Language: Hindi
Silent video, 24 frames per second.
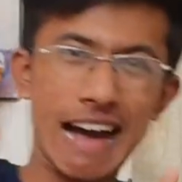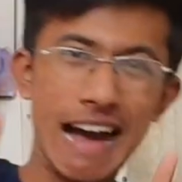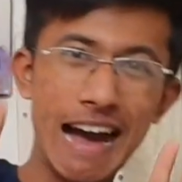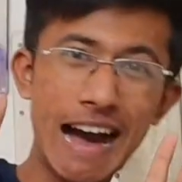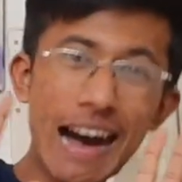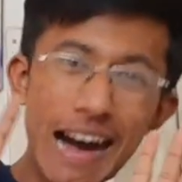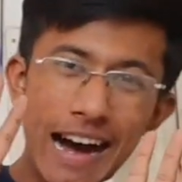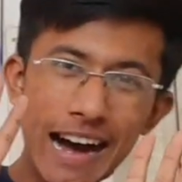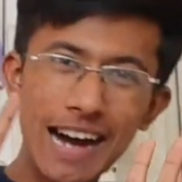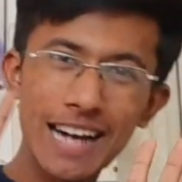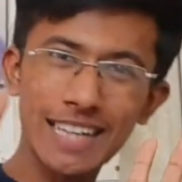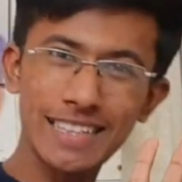हाँ
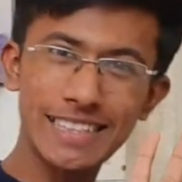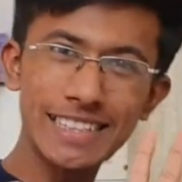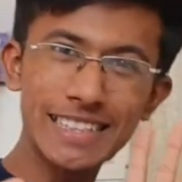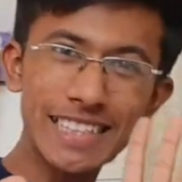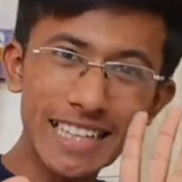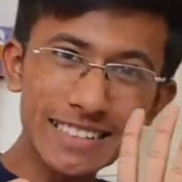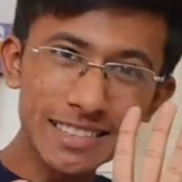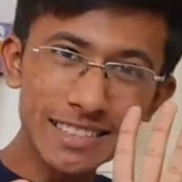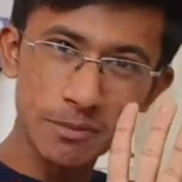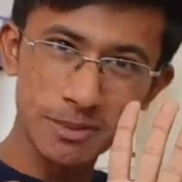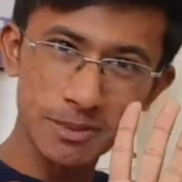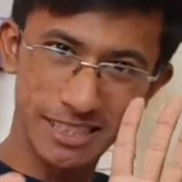हाँ
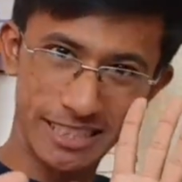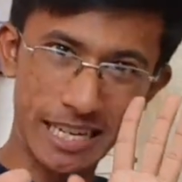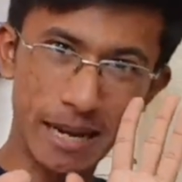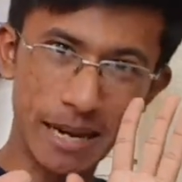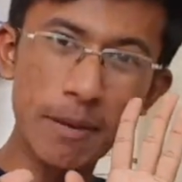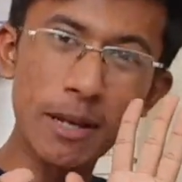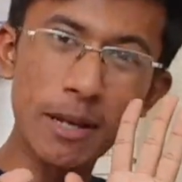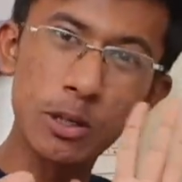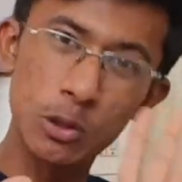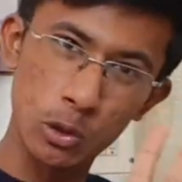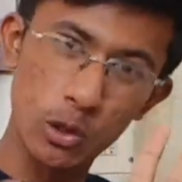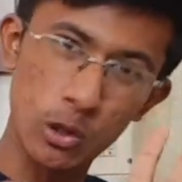ठीक है समझ गया
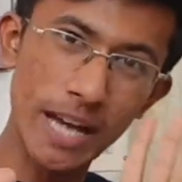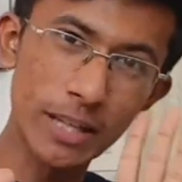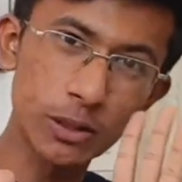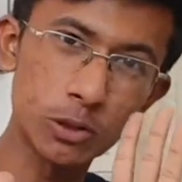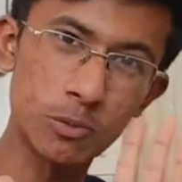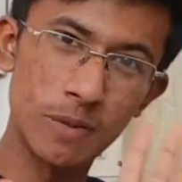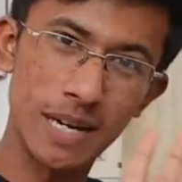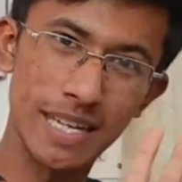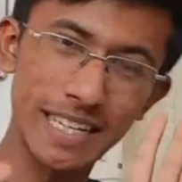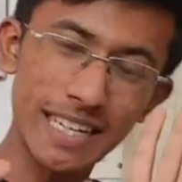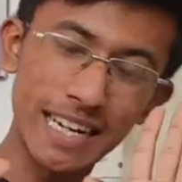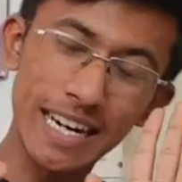मैं यो है
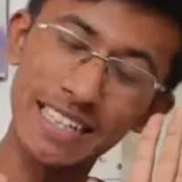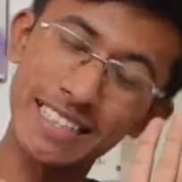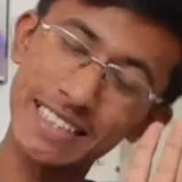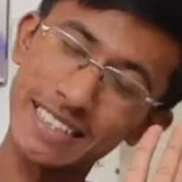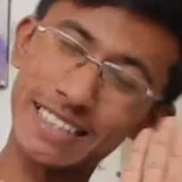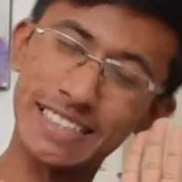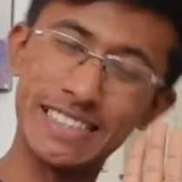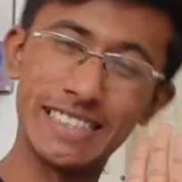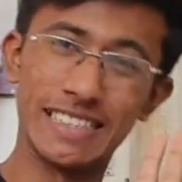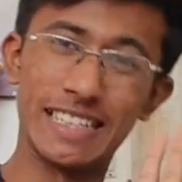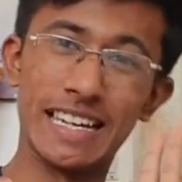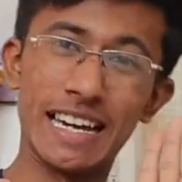तुम्हारी गाड़ी
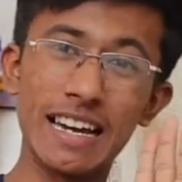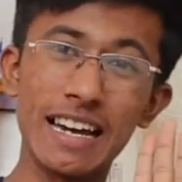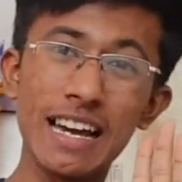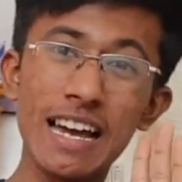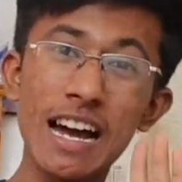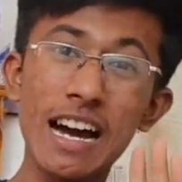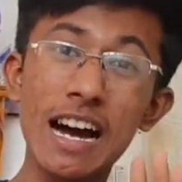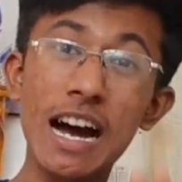ठीक है